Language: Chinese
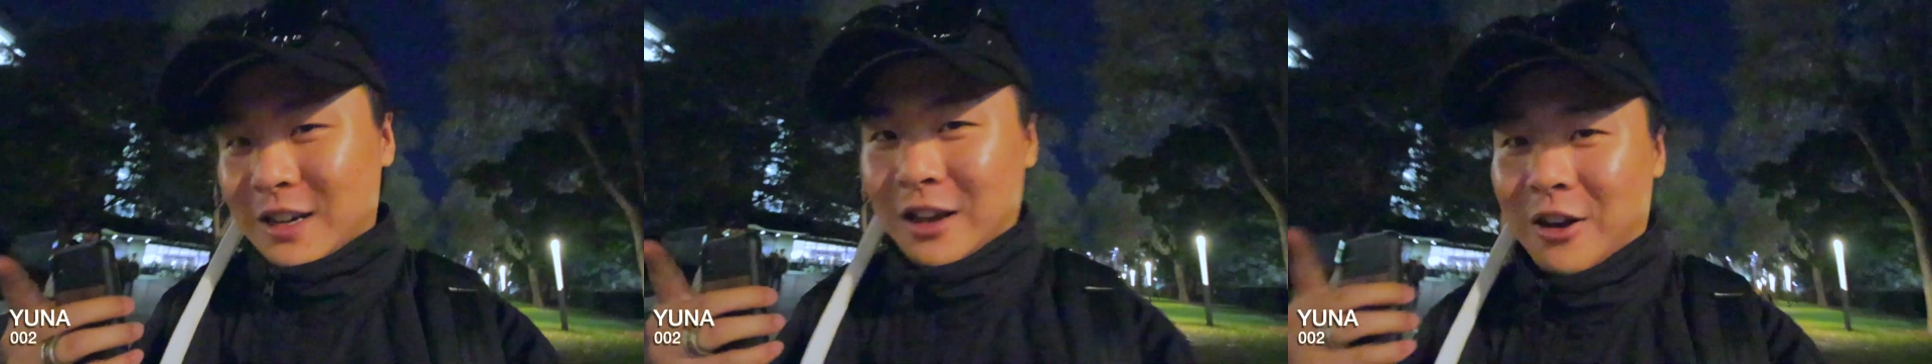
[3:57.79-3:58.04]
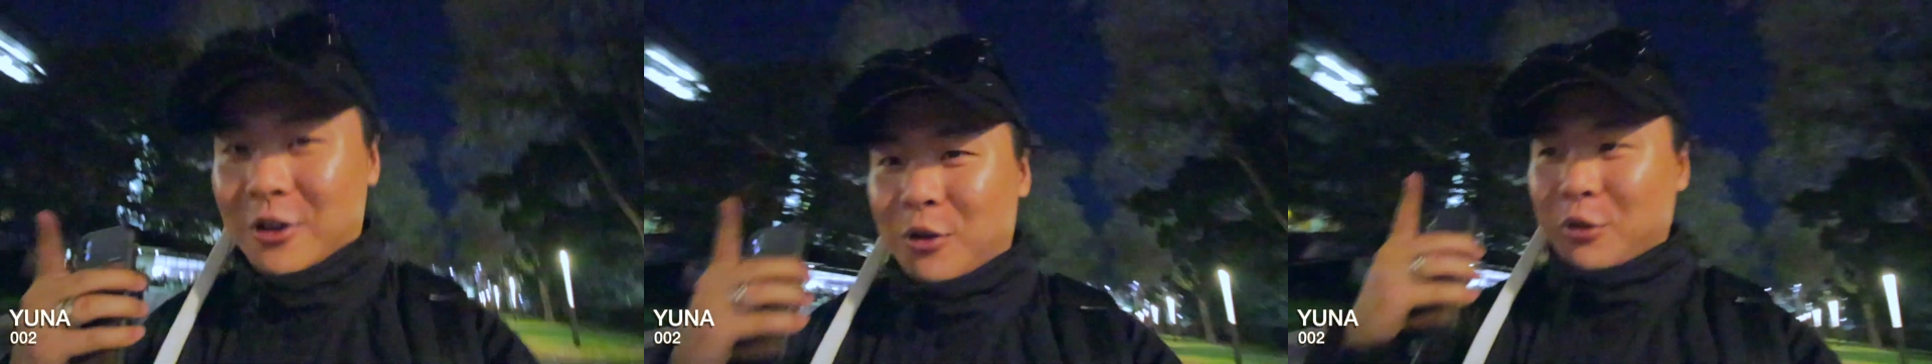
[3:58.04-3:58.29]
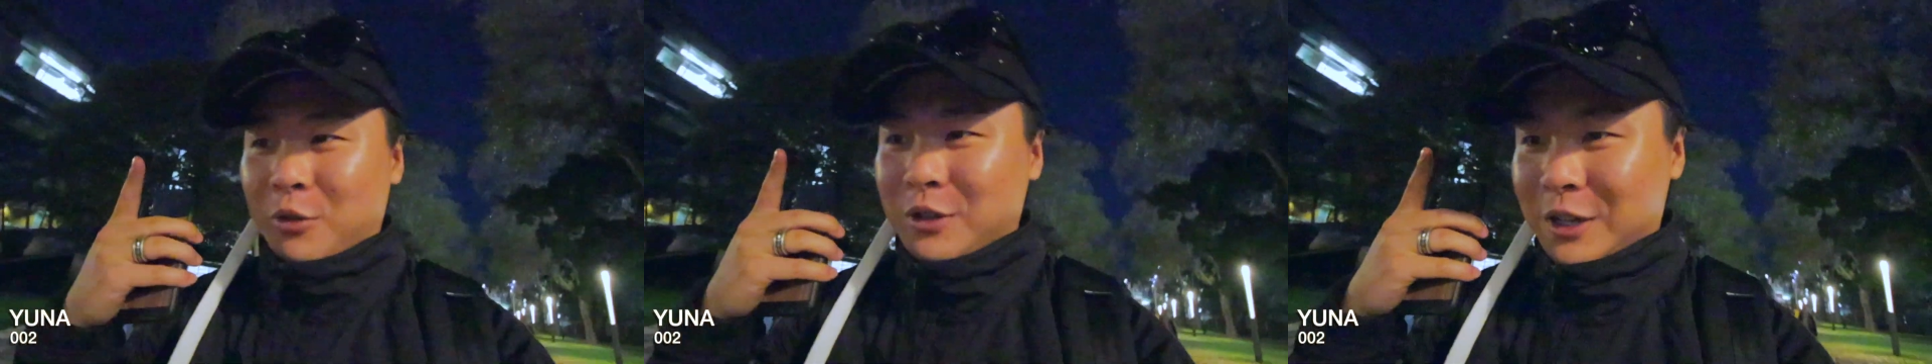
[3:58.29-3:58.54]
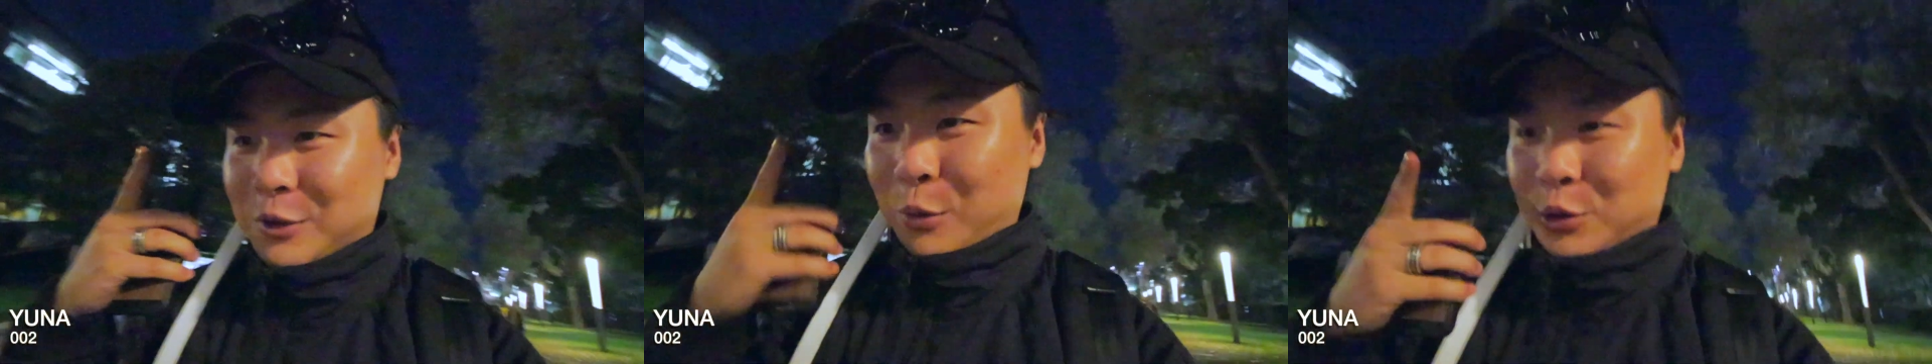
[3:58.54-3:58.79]
然后，
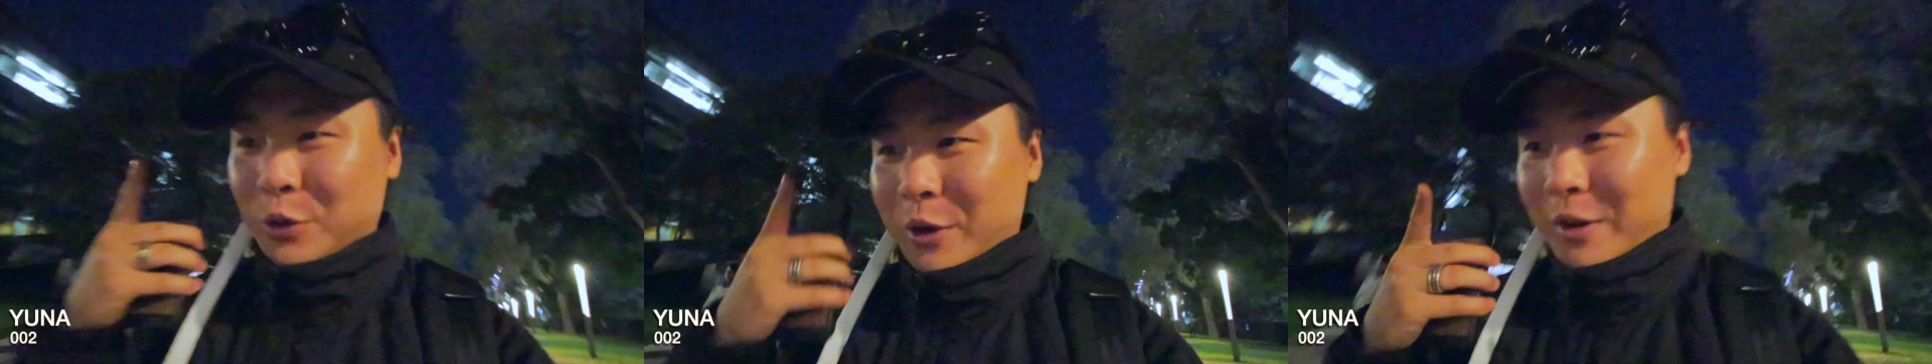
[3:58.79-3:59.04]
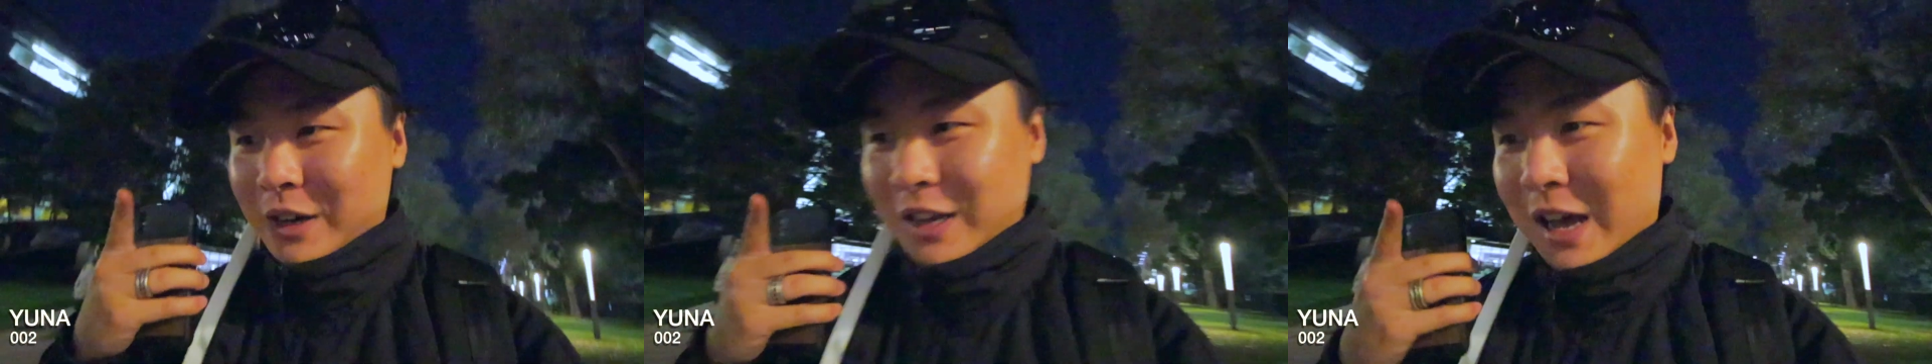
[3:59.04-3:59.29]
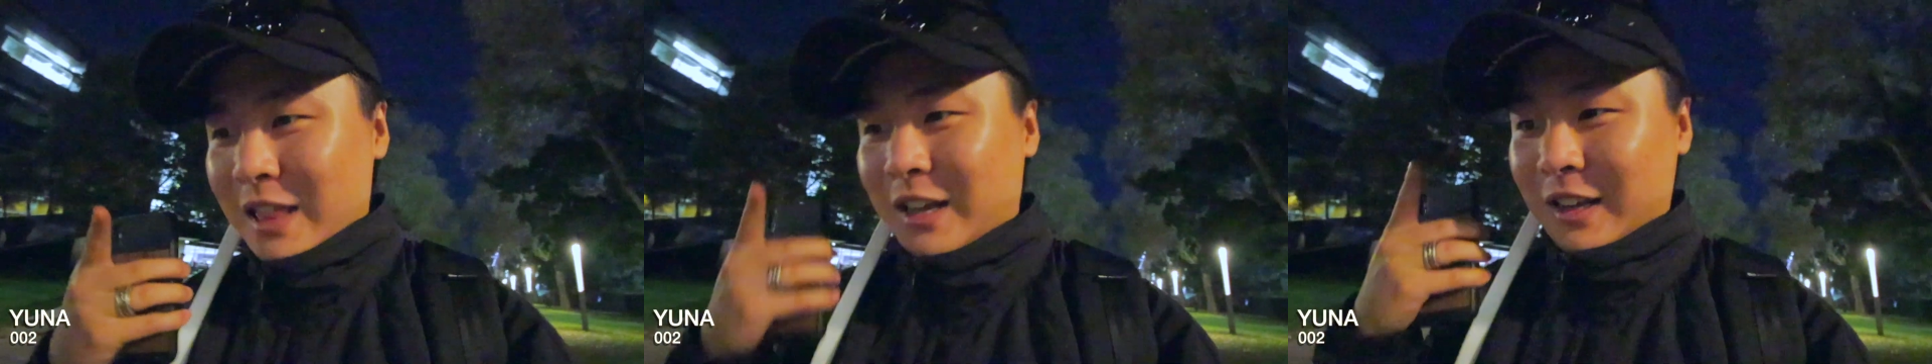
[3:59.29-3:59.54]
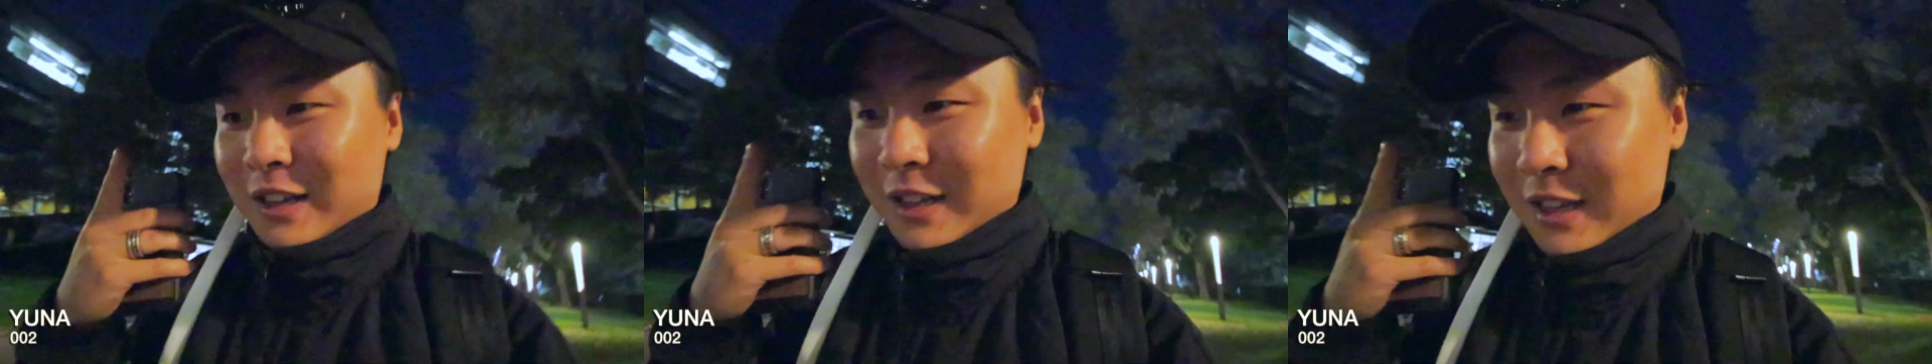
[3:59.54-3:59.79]
但是我昨天晚上看
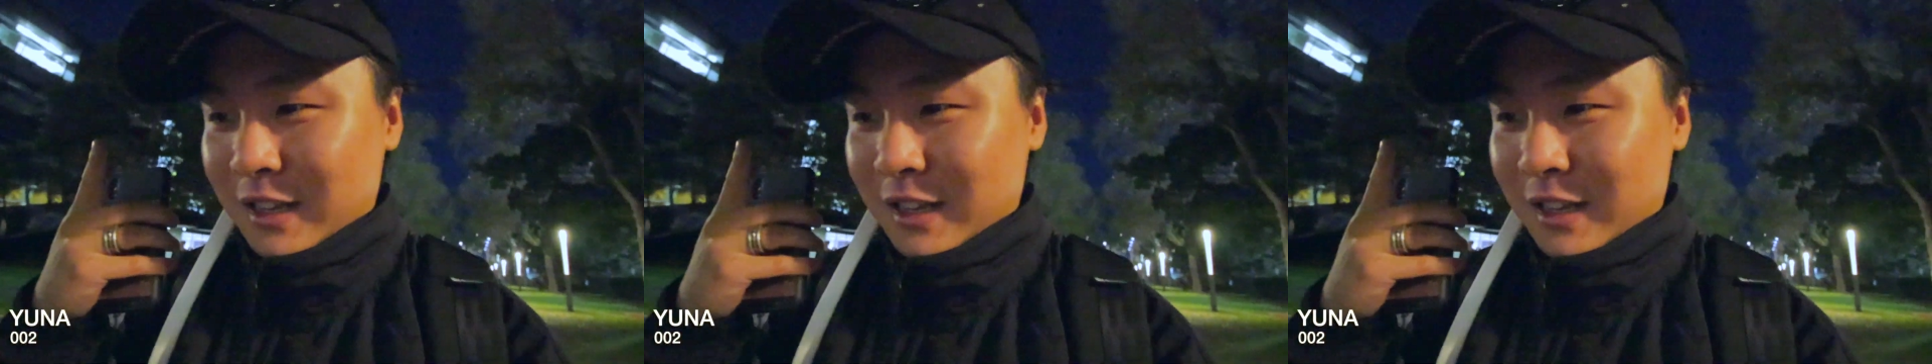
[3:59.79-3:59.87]
了